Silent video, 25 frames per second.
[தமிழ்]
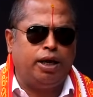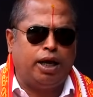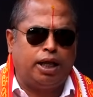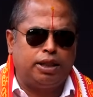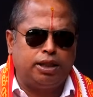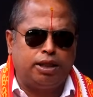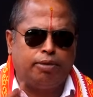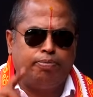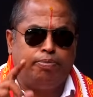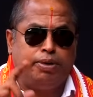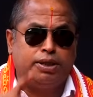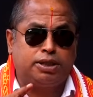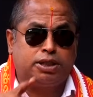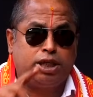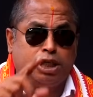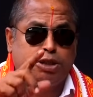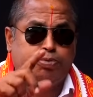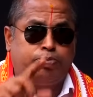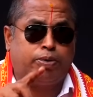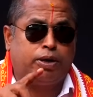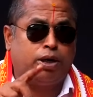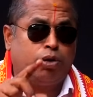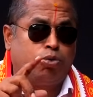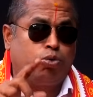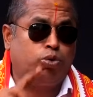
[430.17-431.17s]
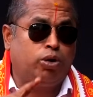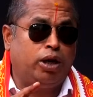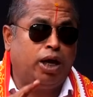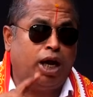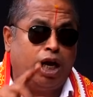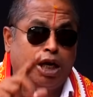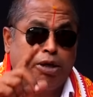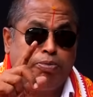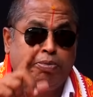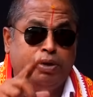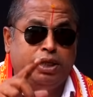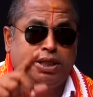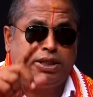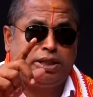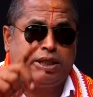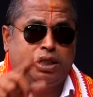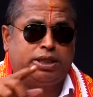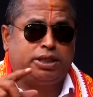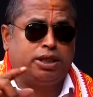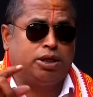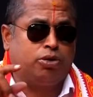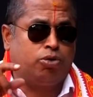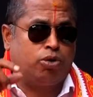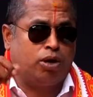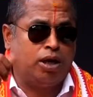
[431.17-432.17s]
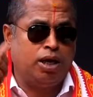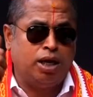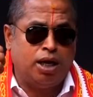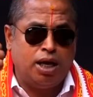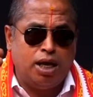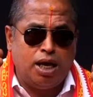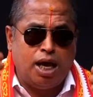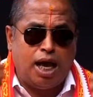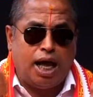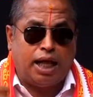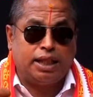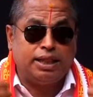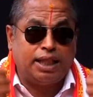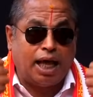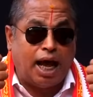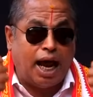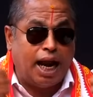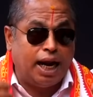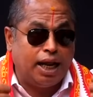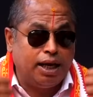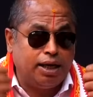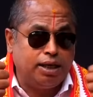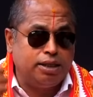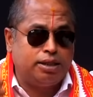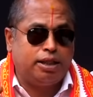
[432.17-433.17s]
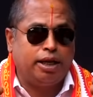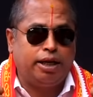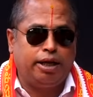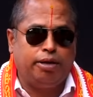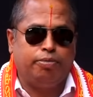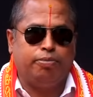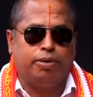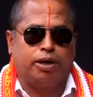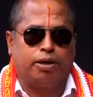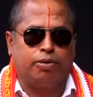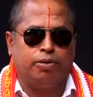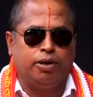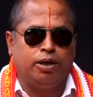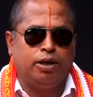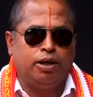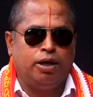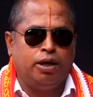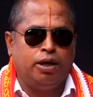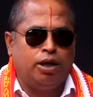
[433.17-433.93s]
அந்த பிஸ்னஸ் பண்ணக்கூடிய அட்மினிஸ்ட்ரேஷனோட அந்த அழகு தெரியும் மேடம்